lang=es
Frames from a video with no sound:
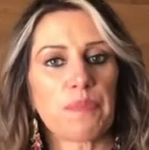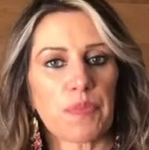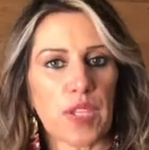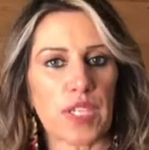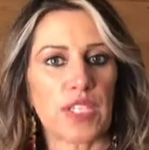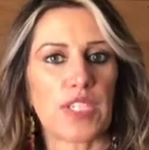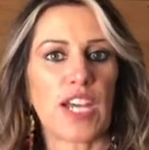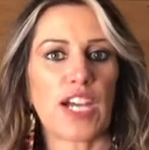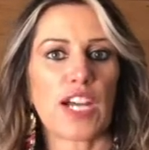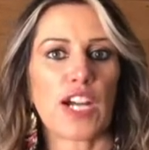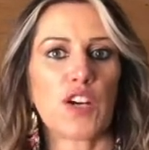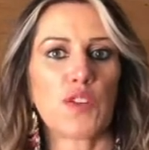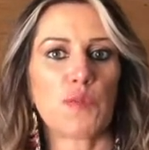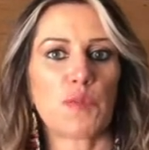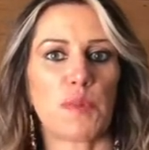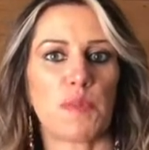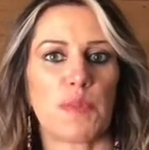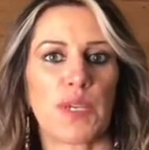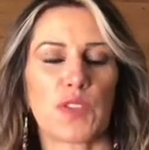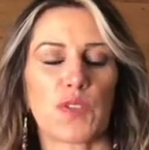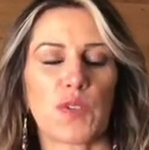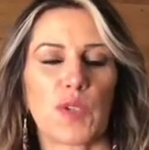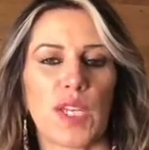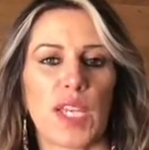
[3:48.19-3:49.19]
Y llega un
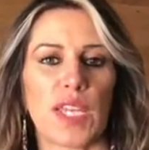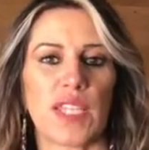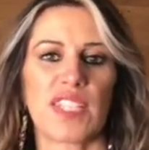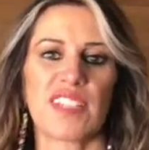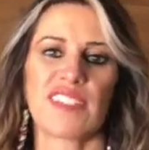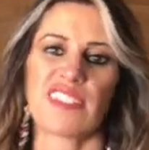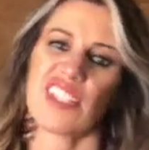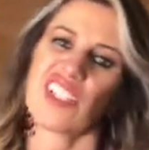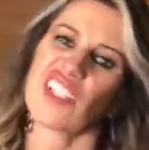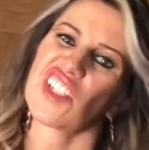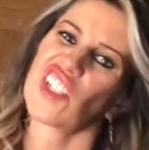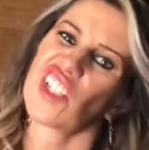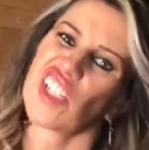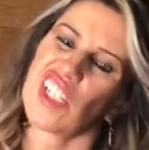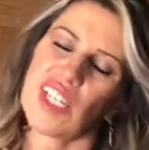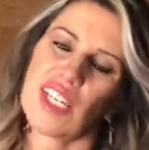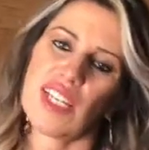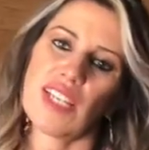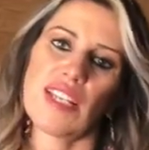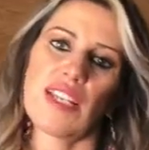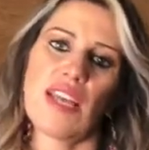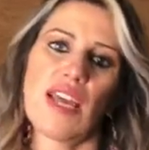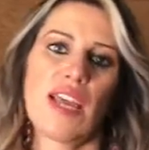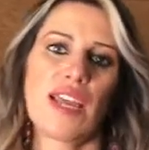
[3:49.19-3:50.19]
momento en que dicen,
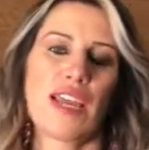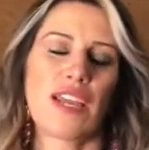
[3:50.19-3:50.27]
chin,